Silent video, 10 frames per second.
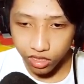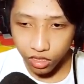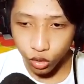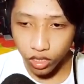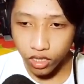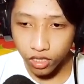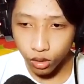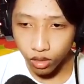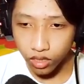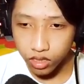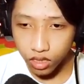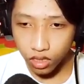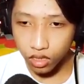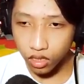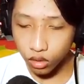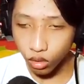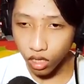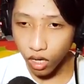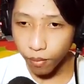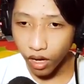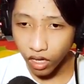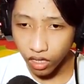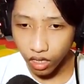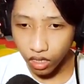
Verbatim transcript: Suaranya gitu guys Suara apaan ya